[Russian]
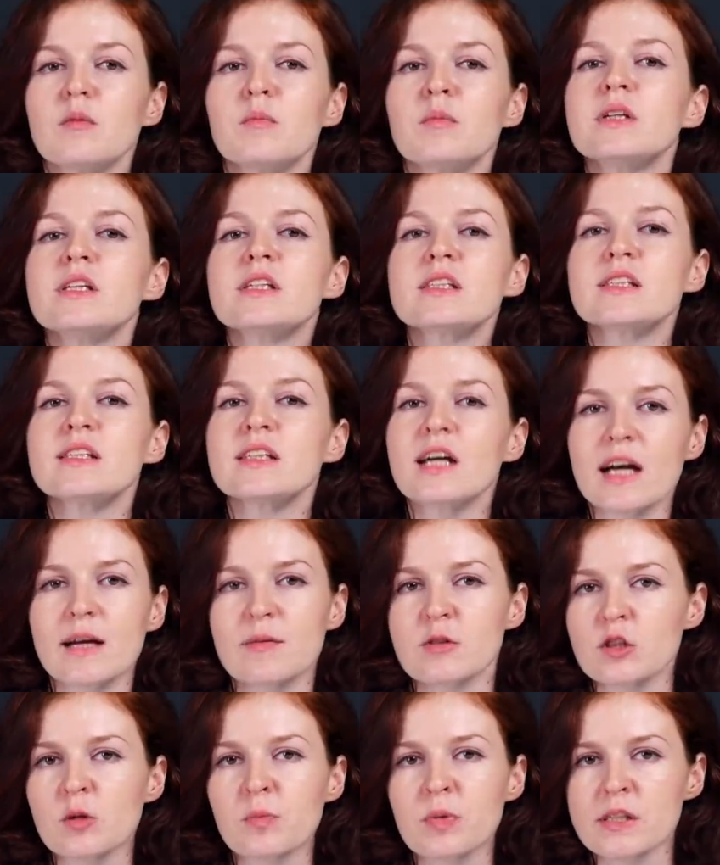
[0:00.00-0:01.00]
Мы не знаем,
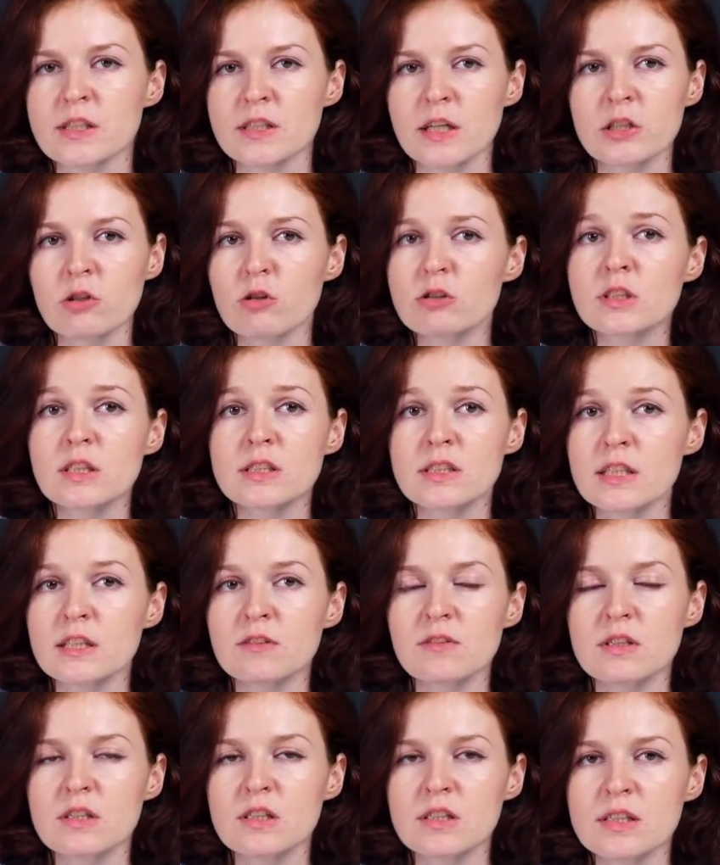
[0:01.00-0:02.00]
что произойдет за те
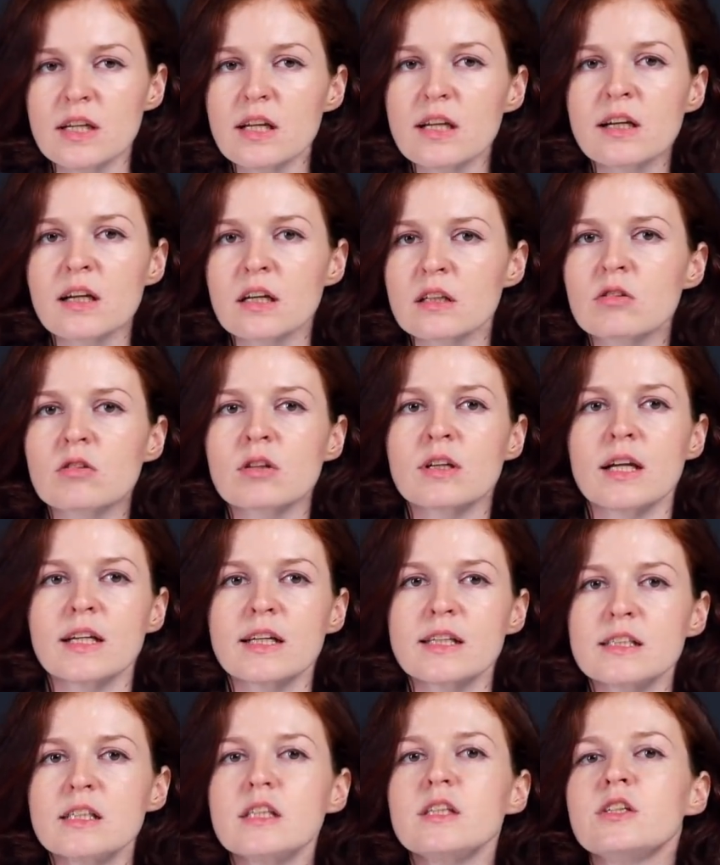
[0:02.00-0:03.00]
две недели, которые
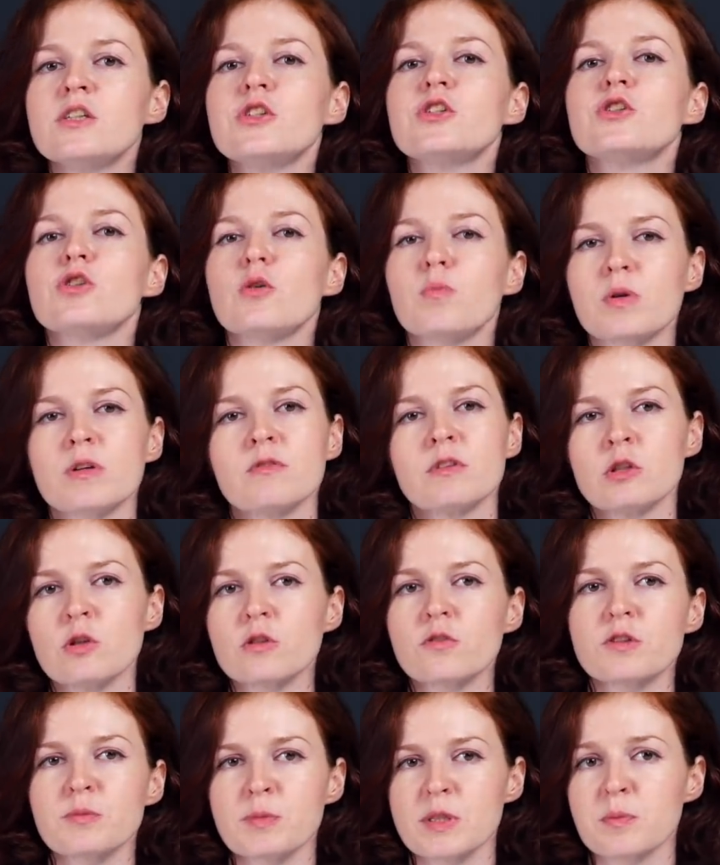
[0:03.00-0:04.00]
Алексей еще
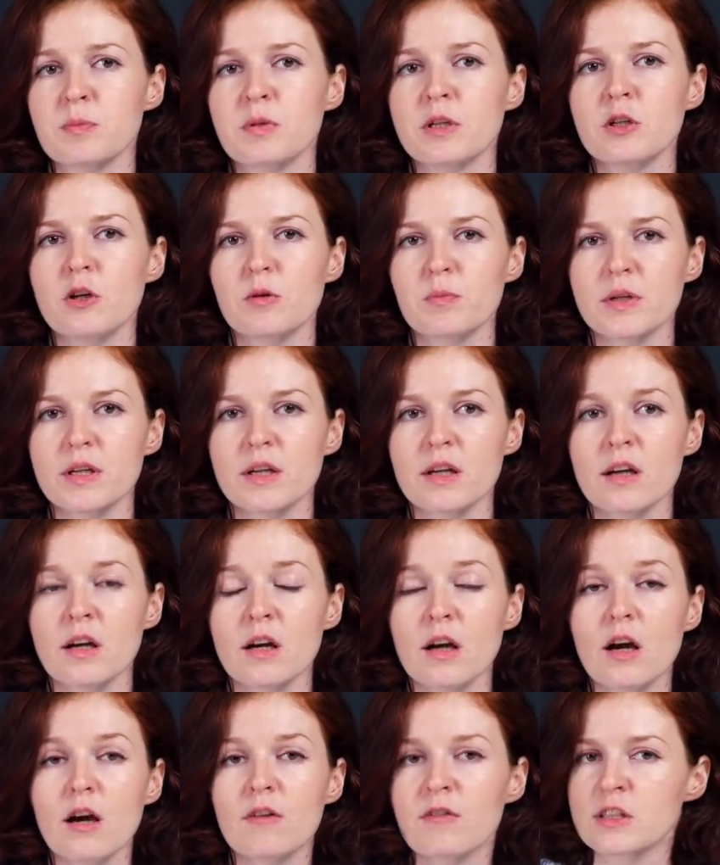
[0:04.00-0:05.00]
проведет в спецприемнике.
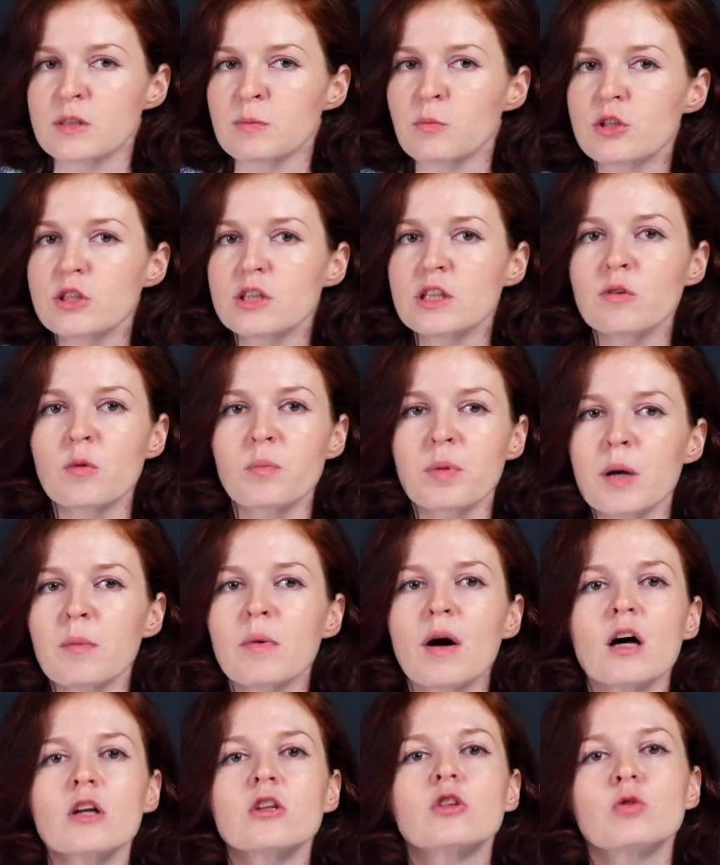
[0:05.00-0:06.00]
Возможно, его
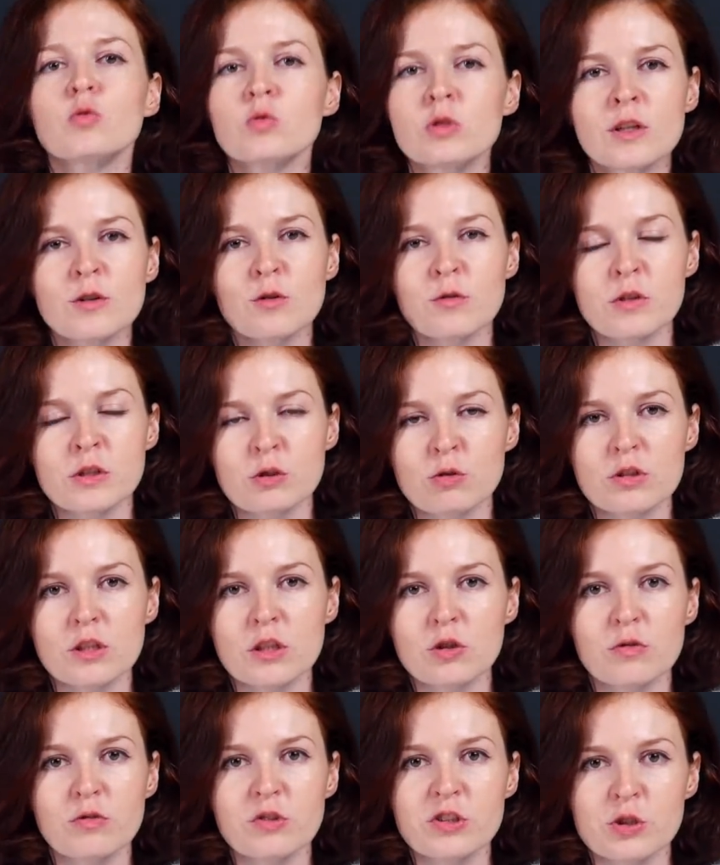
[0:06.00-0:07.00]
прямо оттуда увезут на
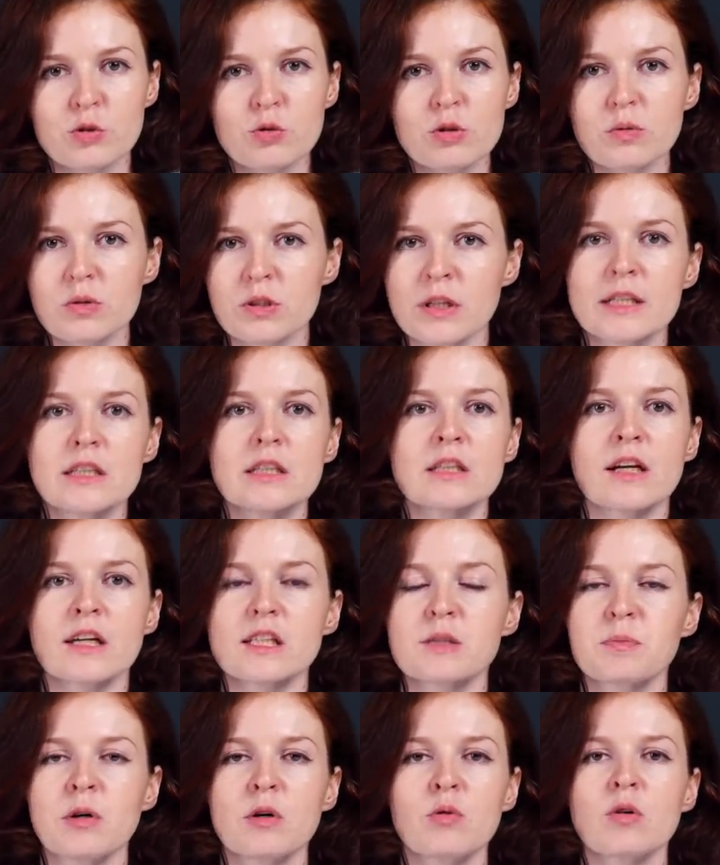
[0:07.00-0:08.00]
новый суд, на этот раз
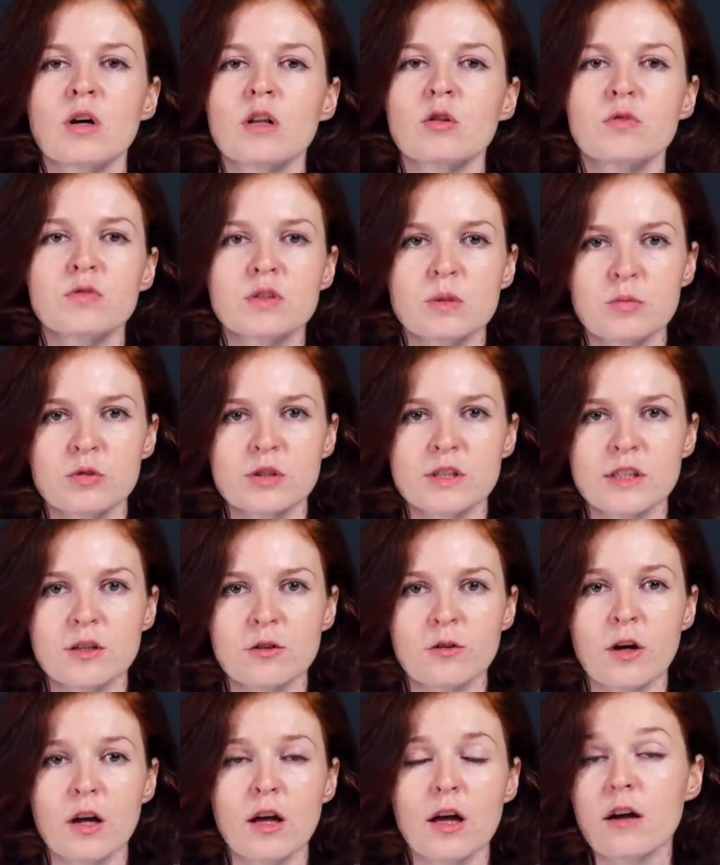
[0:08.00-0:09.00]
по уголовному
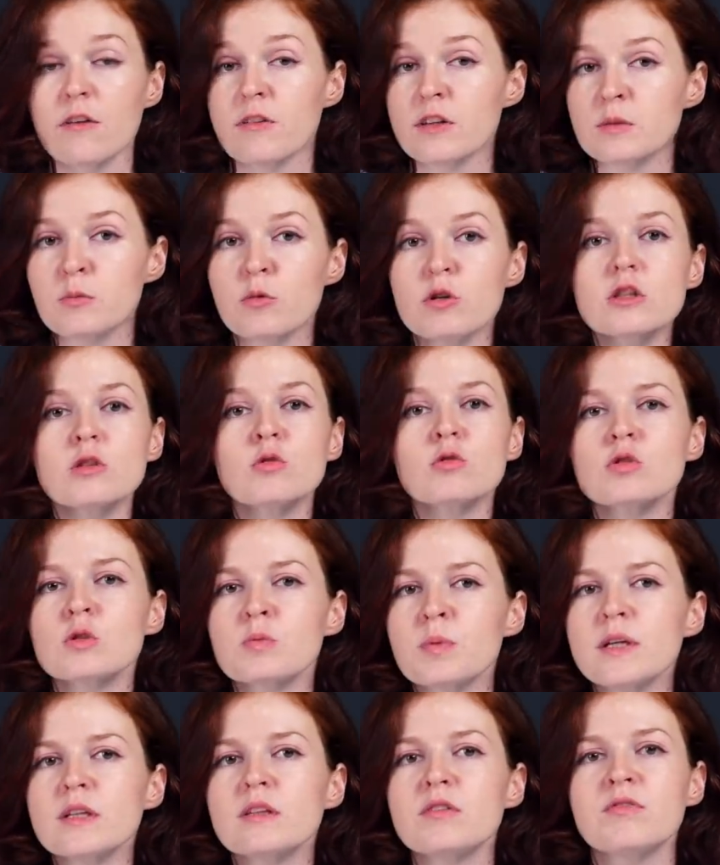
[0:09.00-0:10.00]
делу. Возможно, он
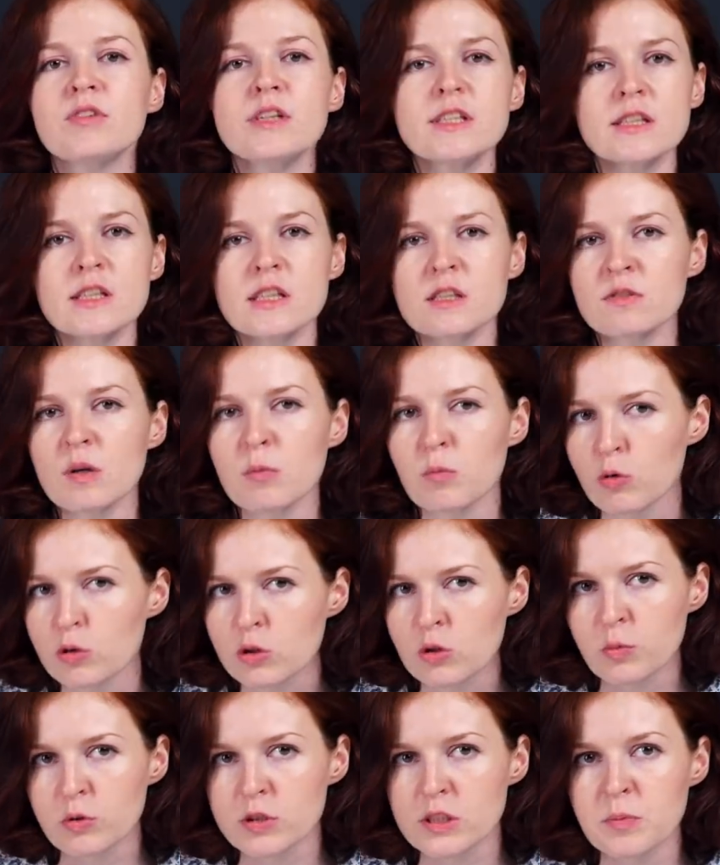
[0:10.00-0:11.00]
успеет выйти на
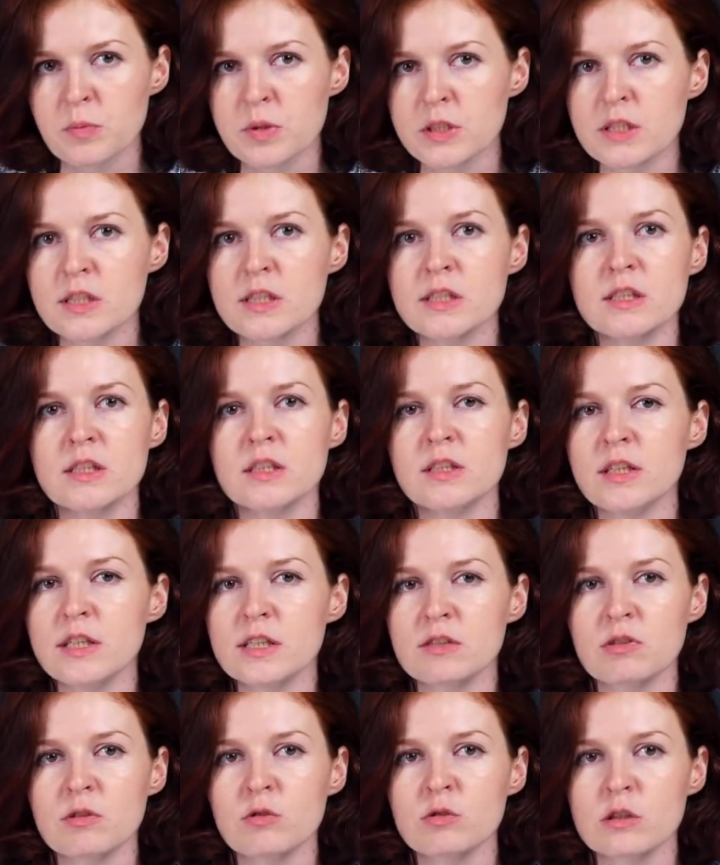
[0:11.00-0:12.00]
свободу после 50 дней
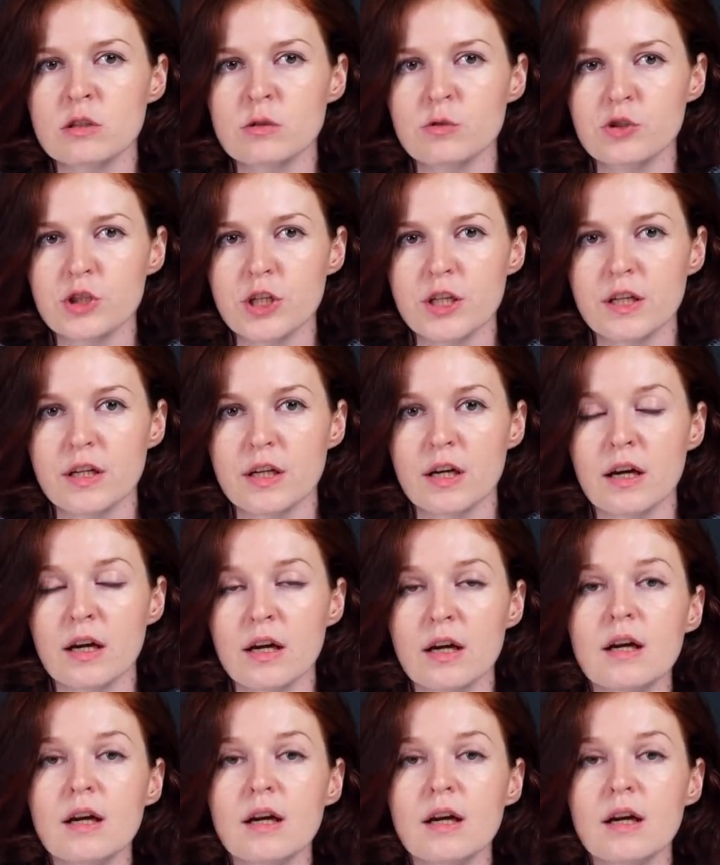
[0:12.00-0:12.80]
своего заключения.